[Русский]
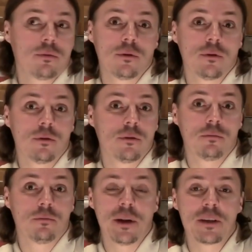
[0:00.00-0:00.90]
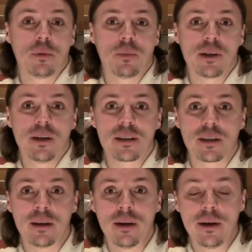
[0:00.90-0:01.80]
э, в принципе,
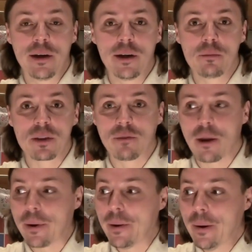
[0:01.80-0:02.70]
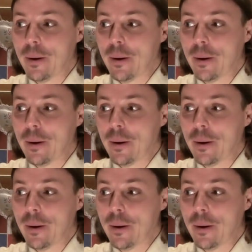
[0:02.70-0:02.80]
поделиться им с вами.